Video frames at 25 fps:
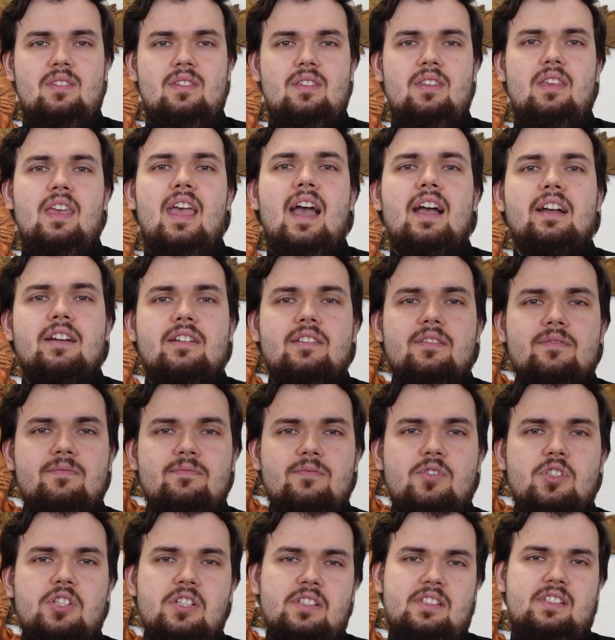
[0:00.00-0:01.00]

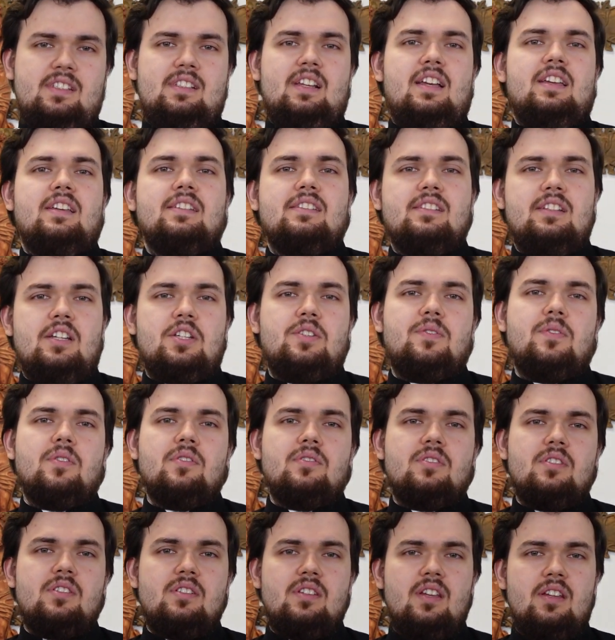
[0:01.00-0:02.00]
jak czysta jest ta
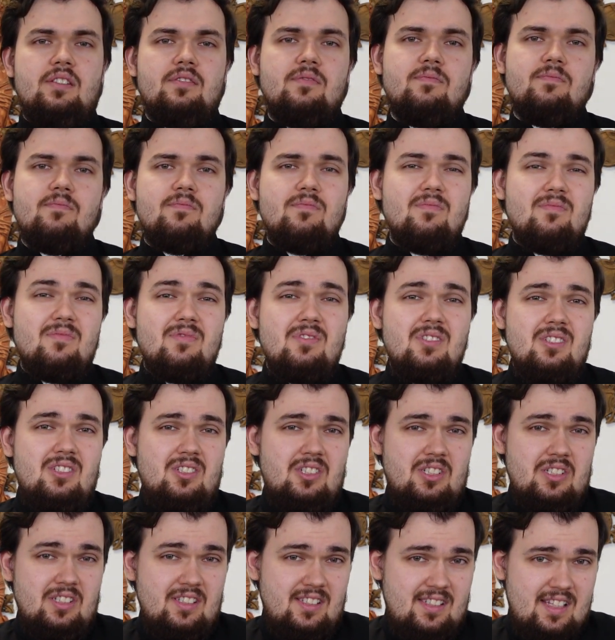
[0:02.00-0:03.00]
świątynia?
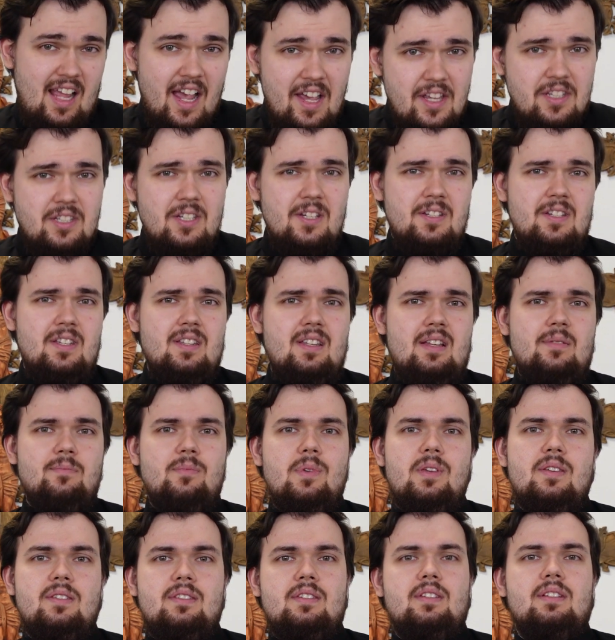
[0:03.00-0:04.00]
Czy znajdzie się tam
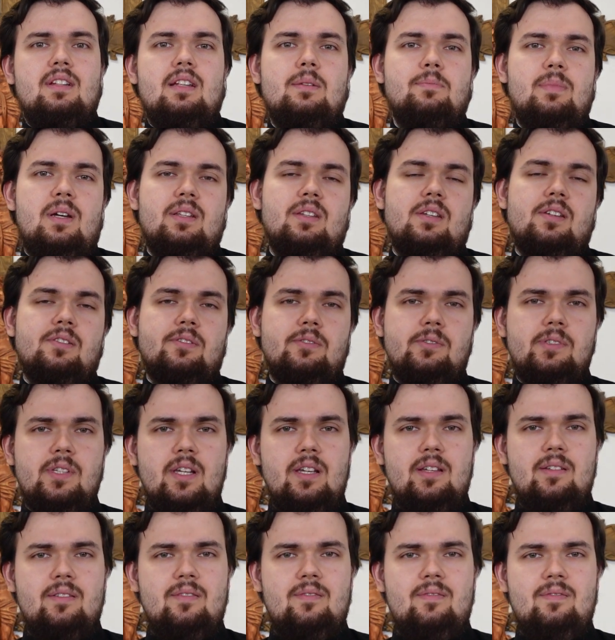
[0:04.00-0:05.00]
miejsce dla Pana Jezusa?